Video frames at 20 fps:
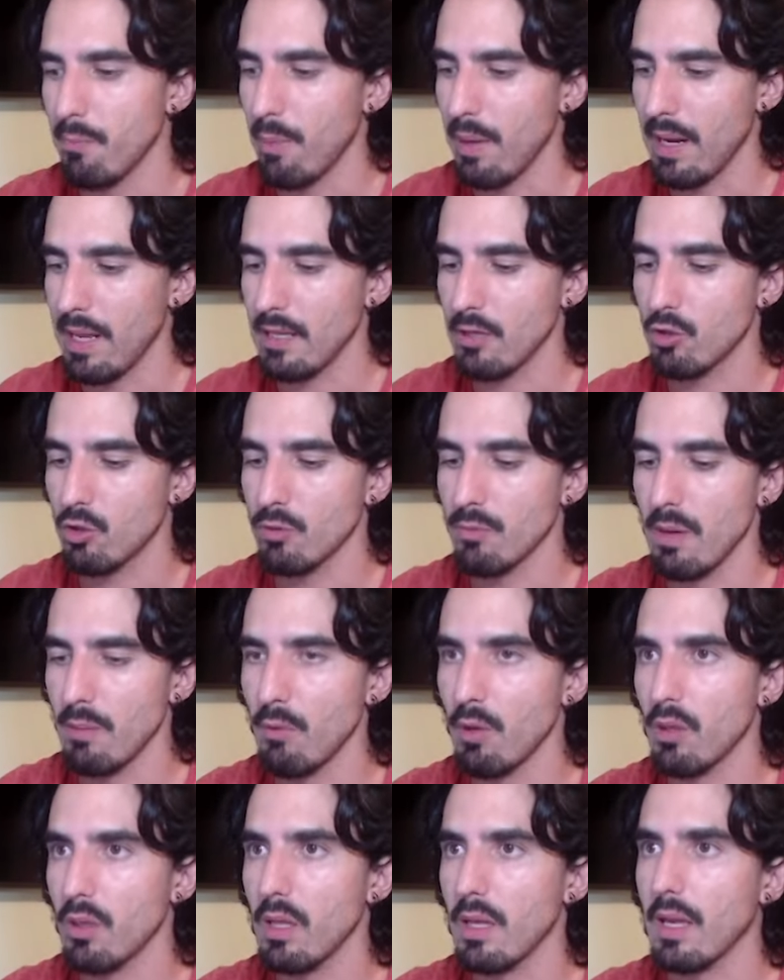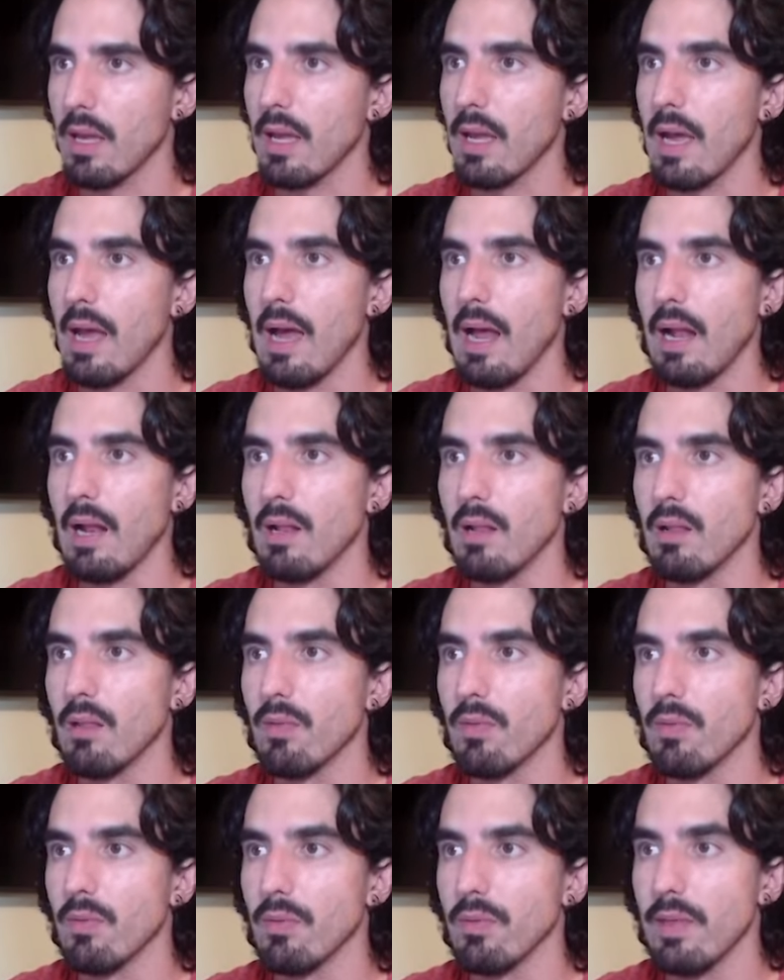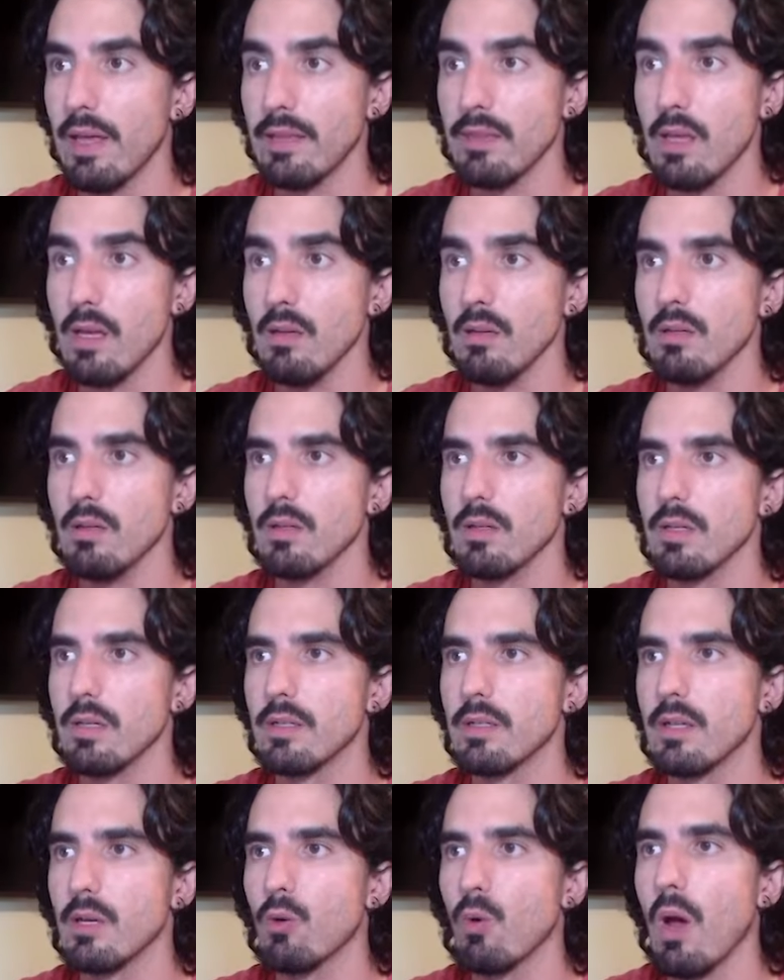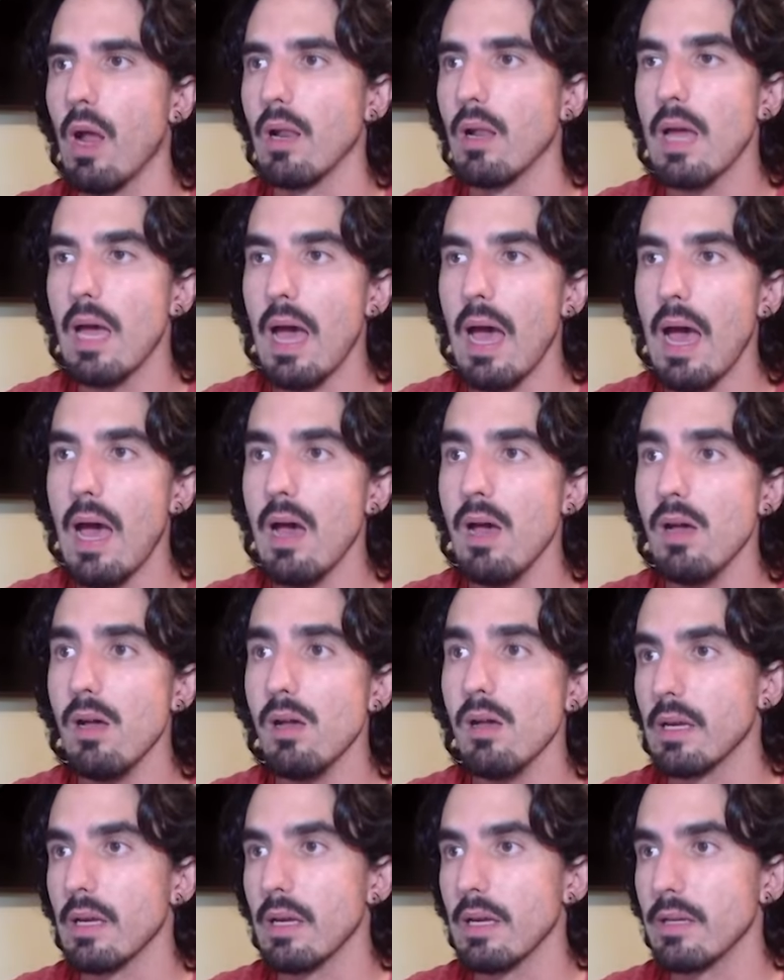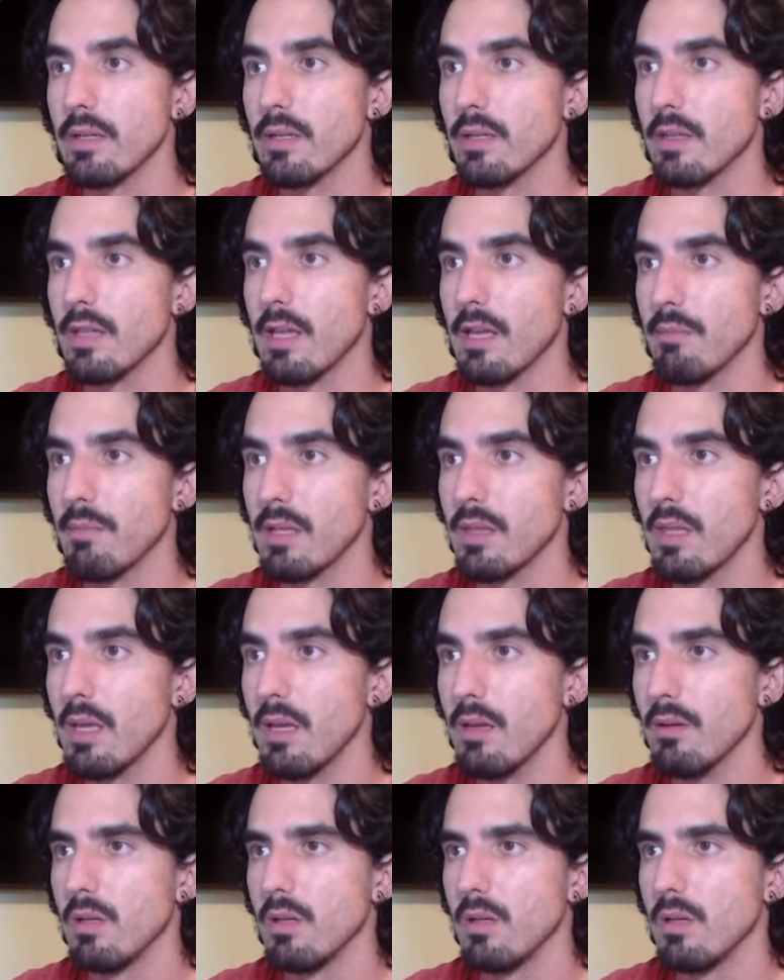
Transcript: Para eso vamos a decir que al data es igual a stmt,